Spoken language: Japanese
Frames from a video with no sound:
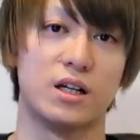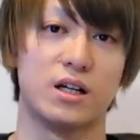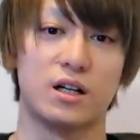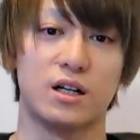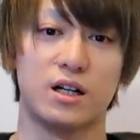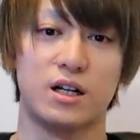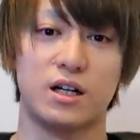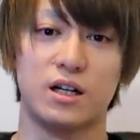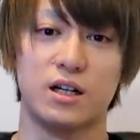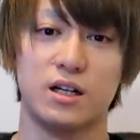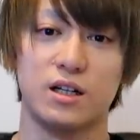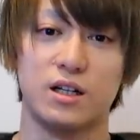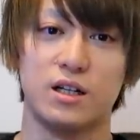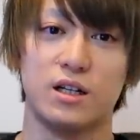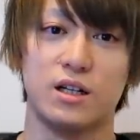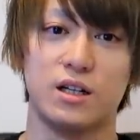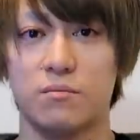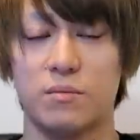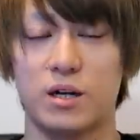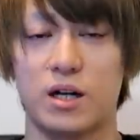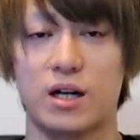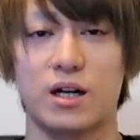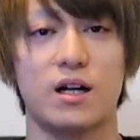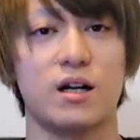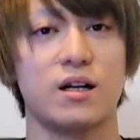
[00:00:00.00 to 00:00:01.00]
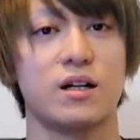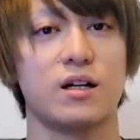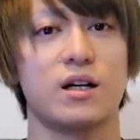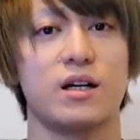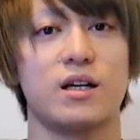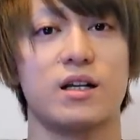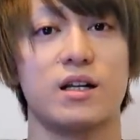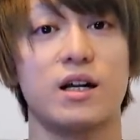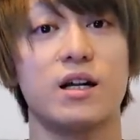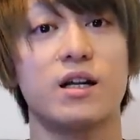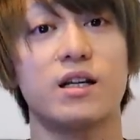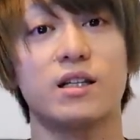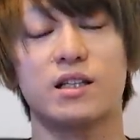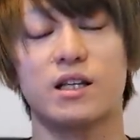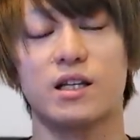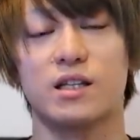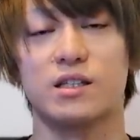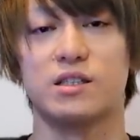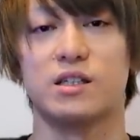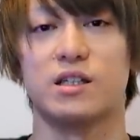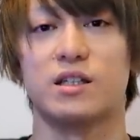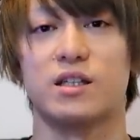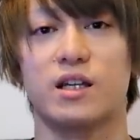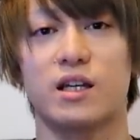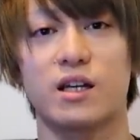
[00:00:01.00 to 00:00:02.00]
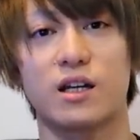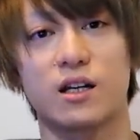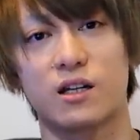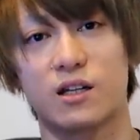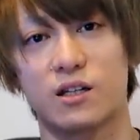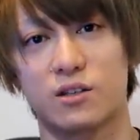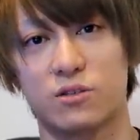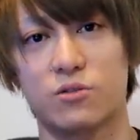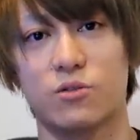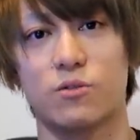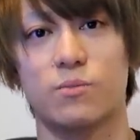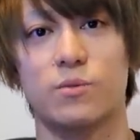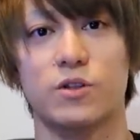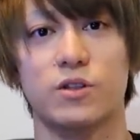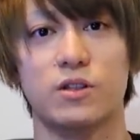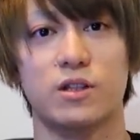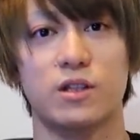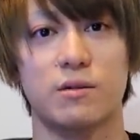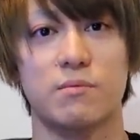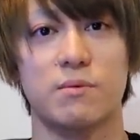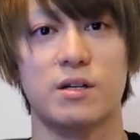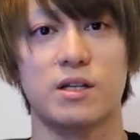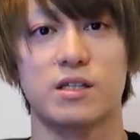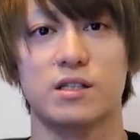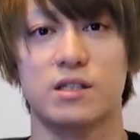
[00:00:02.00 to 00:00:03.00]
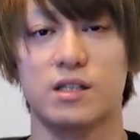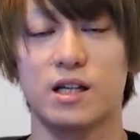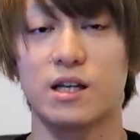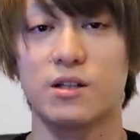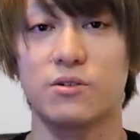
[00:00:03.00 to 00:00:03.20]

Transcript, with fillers: なんか、まあ考えられたんじゃないかなと思ってます。